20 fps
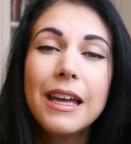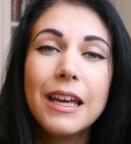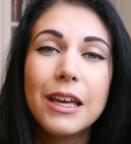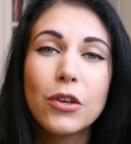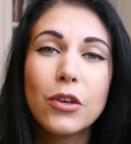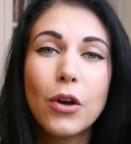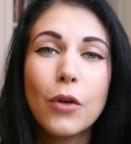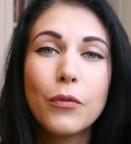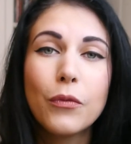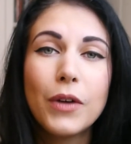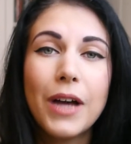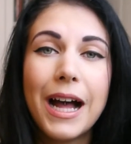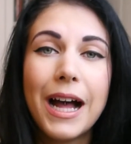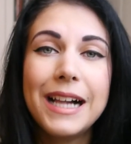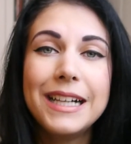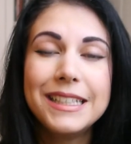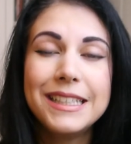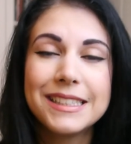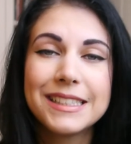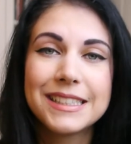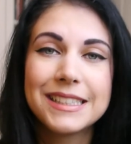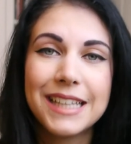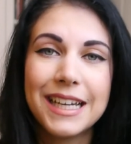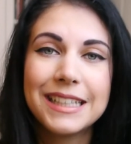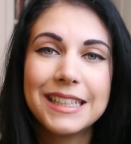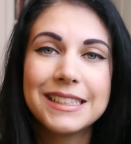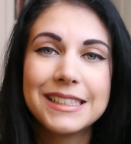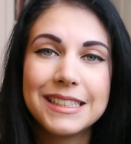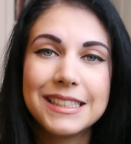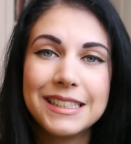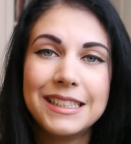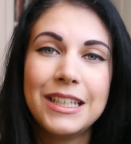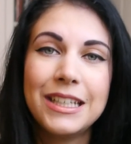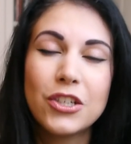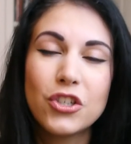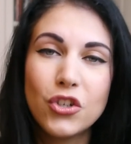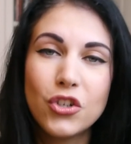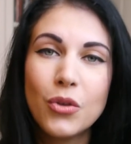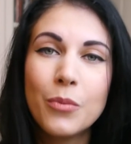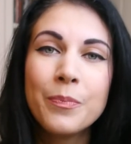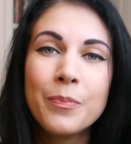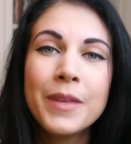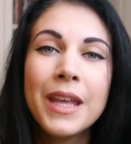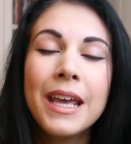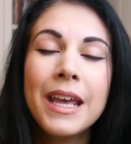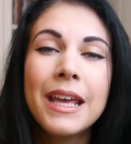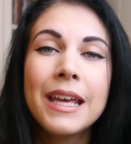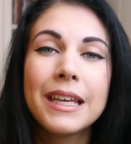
Ich hoffe, all diese Sachen sind nicht schlimm,